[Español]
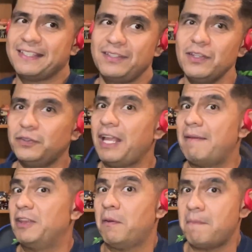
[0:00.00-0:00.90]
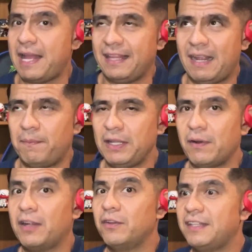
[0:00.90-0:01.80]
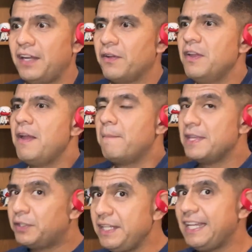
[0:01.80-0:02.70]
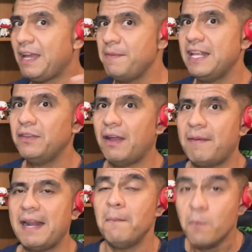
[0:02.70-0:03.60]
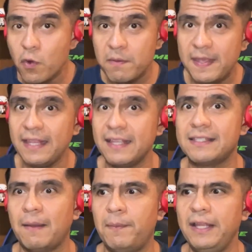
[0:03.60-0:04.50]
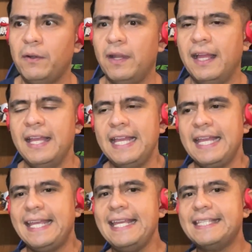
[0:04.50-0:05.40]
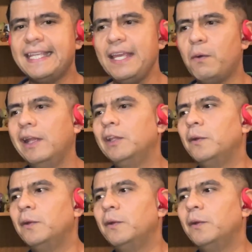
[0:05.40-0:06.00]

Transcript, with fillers: no estoy hablando mal de la película, al contrario, me estoy encaminando a hablar muy bien de esta película. Y es que cuando